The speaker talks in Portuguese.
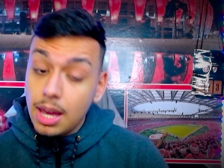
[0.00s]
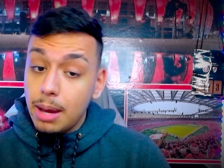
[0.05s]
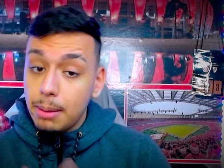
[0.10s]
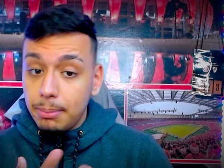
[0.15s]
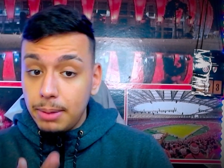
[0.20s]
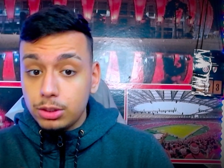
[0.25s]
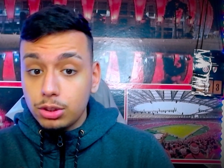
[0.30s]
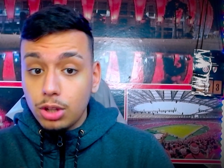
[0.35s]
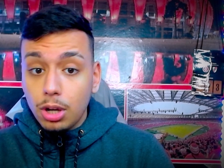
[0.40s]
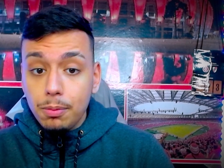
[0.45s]

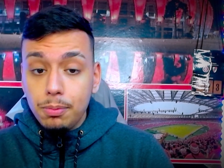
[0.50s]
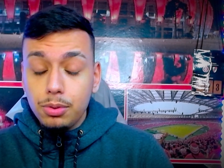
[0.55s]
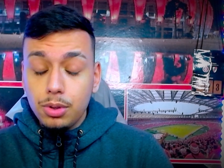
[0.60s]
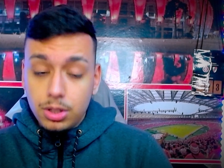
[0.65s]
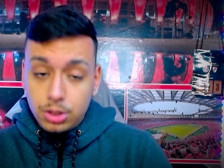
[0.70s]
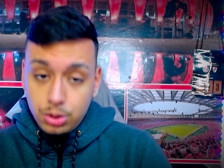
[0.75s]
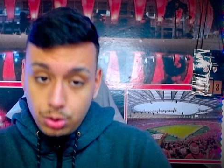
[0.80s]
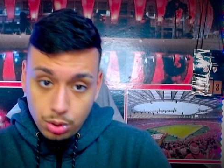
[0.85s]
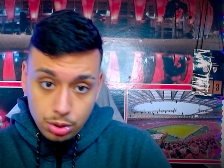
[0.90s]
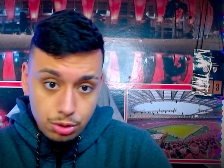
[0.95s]
Mas óbvio,
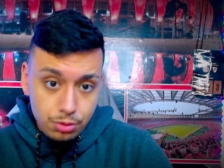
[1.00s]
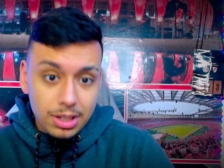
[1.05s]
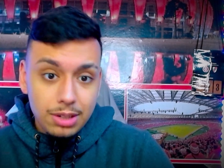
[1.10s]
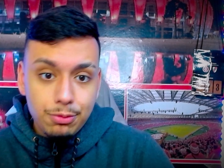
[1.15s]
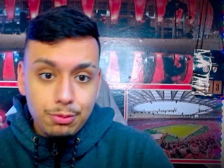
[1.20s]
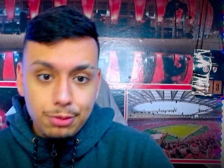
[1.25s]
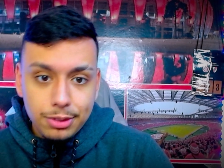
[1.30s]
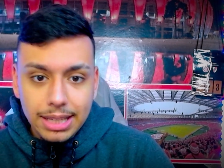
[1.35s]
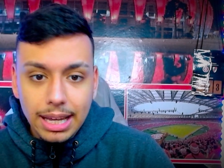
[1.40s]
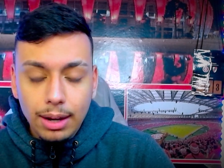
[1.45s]
se hoje ele
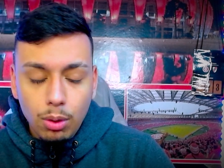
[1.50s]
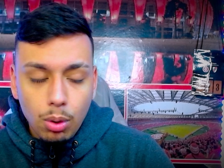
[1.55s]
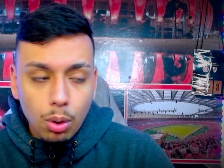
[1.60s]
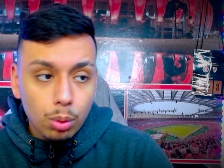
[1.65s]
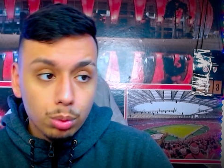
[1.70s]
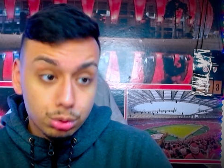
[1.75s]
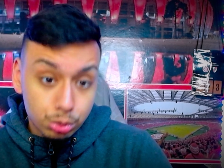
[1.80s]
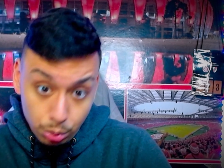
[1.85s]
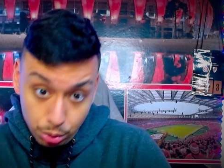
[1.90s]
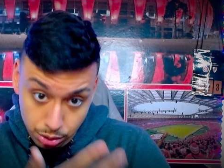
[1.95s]
fizer
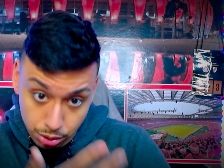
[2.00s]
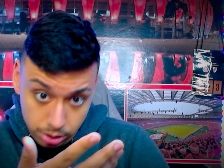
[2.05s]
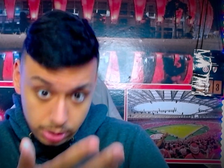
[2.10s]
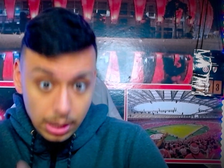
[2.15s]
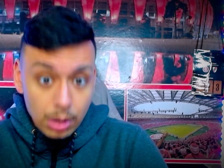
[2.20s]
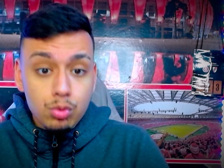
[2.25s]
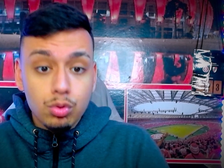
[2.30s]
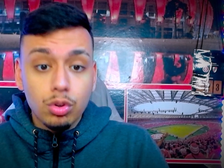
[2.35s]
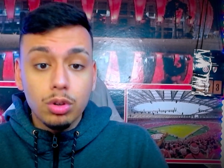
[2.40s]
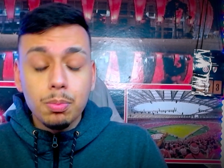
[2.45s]
gols, hoje tem
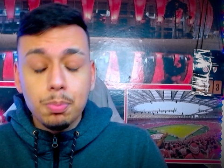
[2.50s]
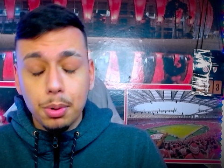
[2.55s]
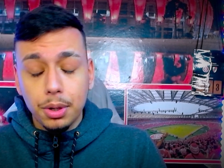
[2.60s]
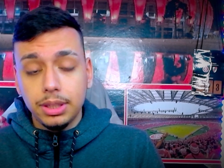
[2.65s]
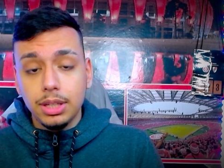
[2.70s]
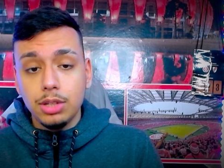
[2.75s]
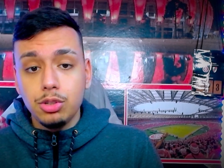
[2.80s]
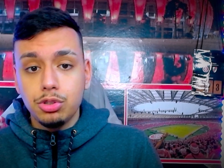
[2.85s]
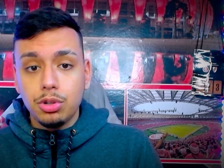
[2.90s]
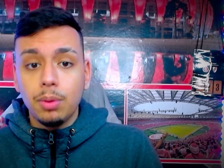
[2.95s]
um jogo
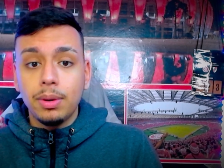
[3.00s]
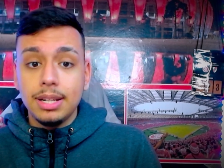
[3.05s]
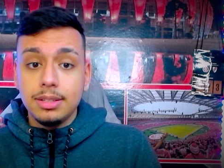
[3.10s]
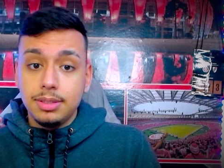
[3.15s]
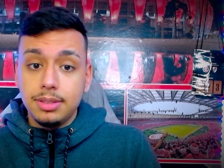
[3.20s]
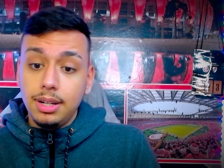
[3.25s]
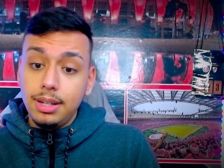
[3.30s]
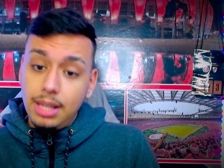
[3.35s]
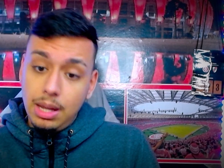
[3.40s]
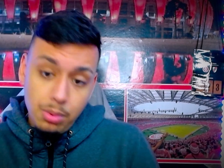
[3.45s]
importante com o Clássico
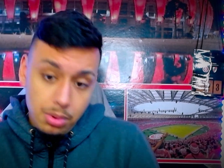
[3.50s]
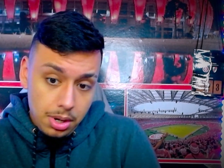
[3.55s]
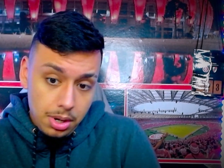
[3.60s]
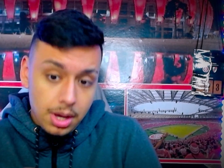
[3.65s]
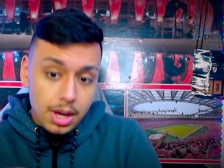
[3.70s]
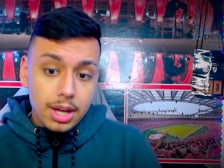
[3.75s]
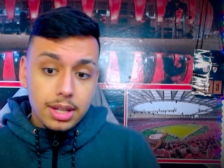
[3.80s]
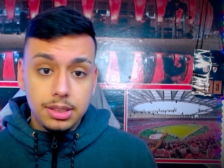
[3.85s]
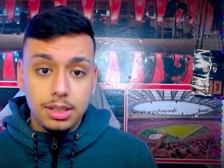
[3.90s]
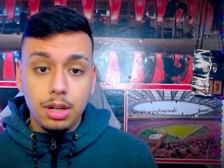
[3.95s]
Carnal,
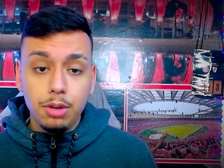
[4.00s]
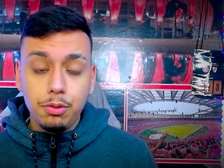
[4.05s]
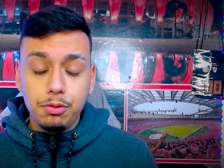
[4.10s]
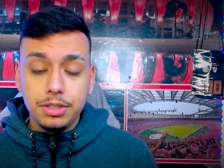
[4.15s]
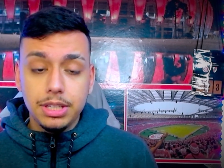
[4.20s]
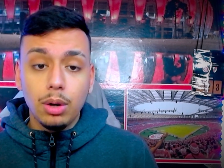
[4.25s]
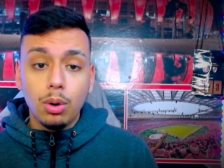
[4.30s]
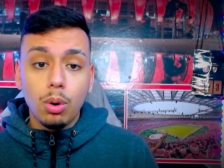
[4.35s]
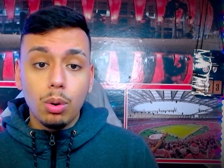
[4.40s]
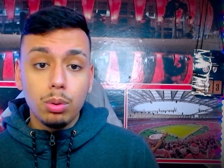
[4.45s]
se ele
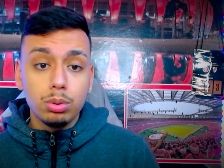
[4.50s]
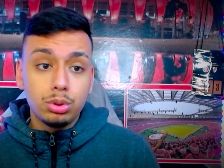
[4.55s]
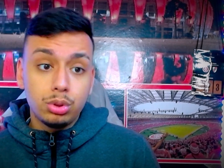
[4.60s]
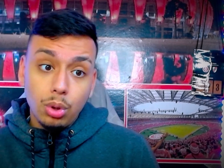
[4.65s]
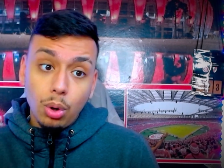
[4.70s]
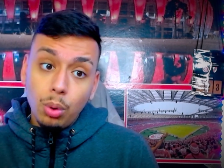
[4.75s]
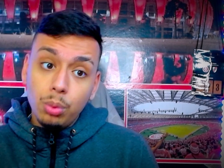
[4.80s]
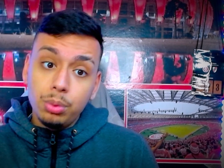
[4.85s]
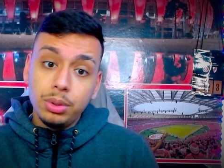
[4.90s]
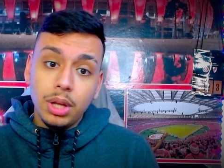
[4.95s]
fizer gols
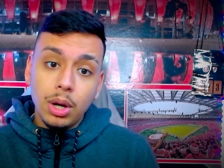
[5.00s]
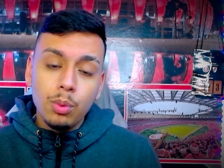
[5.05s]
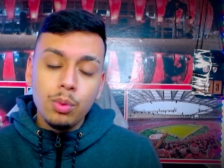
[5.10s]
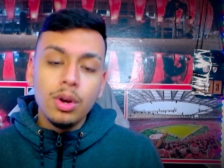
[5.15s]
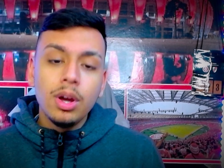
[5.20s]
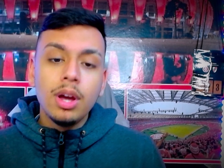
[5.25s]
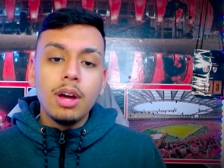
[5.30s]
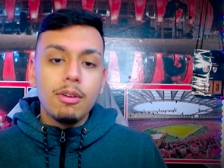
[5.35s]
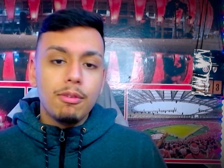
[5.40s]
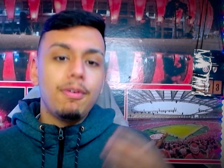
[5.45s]
ou não,
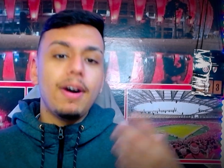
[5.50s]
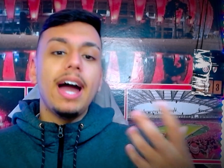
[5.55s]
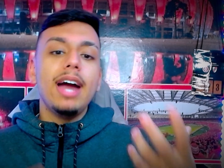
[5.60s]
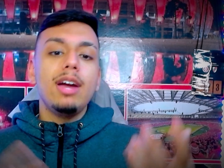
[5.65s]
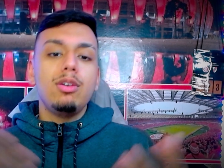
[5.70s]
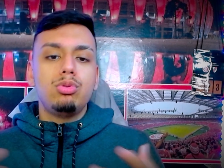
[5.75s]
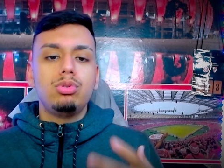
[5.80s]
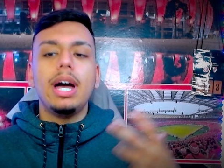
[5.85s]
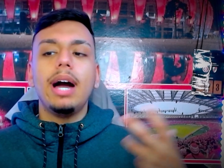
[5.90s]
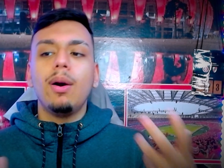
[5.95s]
vai
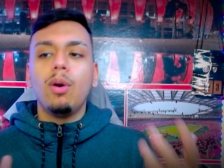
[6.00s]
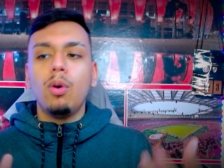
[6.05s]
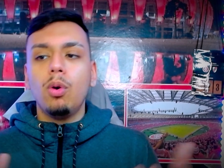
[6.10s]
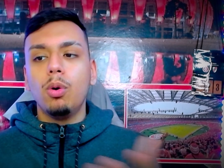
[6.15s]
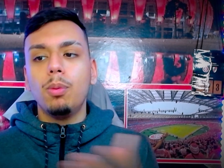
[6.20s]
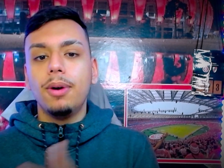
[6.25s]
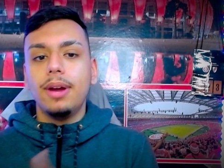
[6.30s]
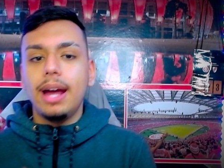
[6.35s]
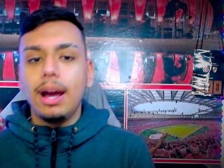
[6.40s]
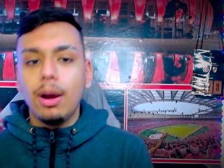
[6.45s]
ajudar a
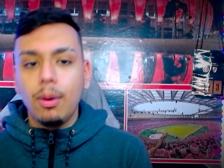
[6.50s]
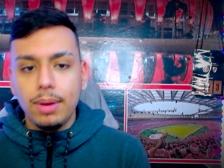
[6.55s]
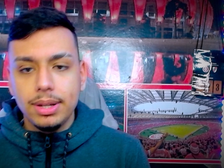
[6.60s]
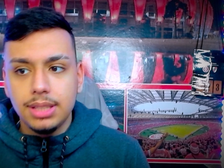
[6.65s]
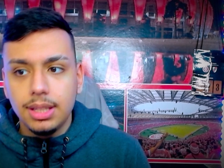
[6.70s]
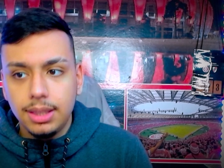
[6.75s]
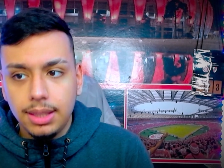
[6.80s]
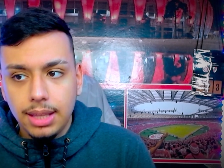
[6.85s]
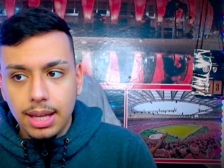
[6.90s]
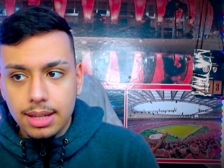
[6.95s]
corroborar com
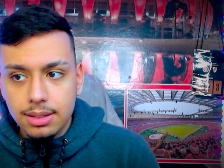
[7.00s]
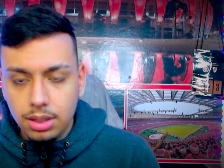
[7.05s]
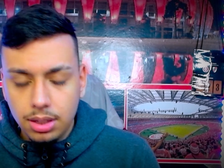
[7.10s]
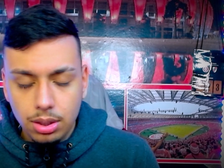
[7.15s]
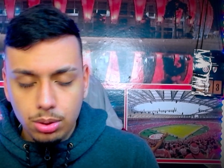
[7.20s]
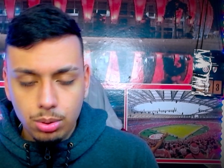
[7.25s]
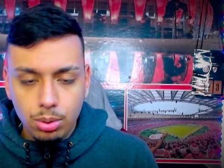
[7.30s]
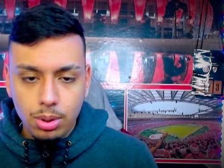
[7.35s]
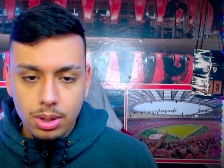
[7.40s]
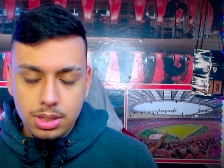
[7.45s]
essa tese que
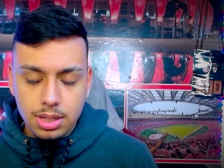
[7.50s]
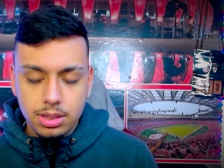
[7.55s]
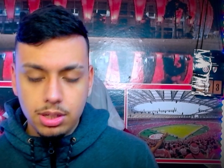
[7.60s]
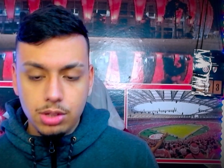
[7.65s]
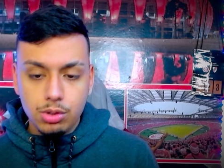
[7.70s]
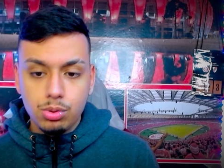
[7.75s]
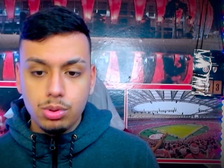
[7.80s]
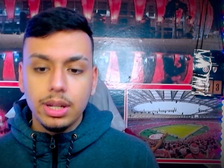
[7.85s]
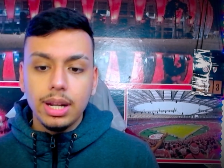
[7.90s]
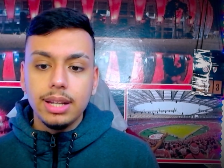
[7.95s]
trouxe essa
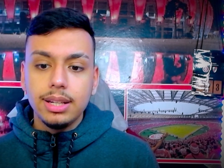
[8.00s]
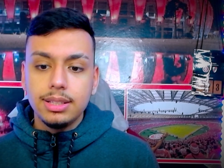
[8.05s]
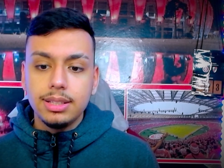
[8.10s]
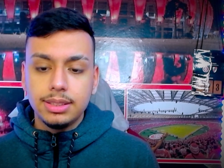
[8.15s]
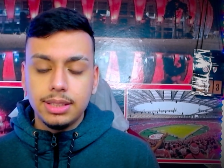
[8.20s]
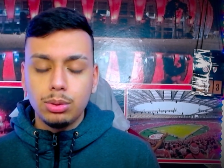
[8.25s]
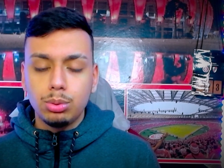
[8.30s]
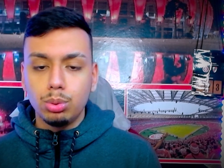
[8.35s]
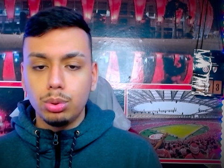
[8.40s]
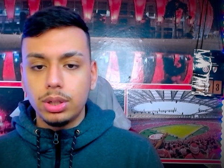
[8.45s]

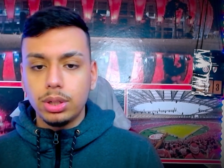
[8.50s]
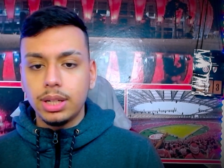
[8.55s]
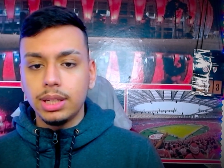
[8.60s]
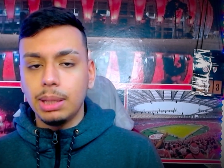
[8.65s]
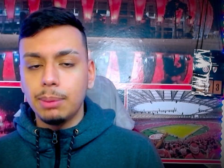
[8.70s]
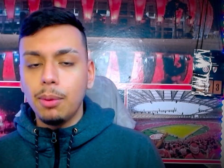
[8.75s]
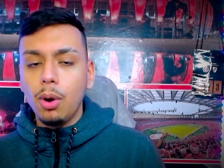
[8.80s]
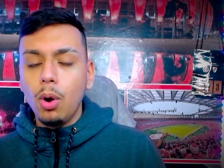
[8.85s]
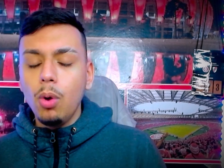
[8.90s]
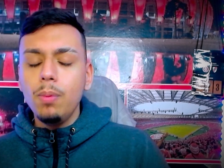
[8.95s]
jornalista turca, tá
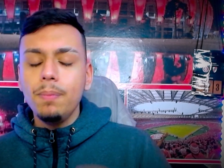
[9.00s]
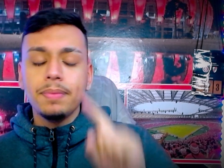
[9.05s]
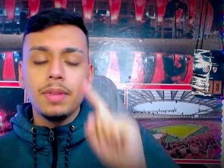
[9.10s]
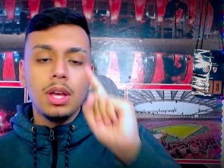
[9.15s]
bom?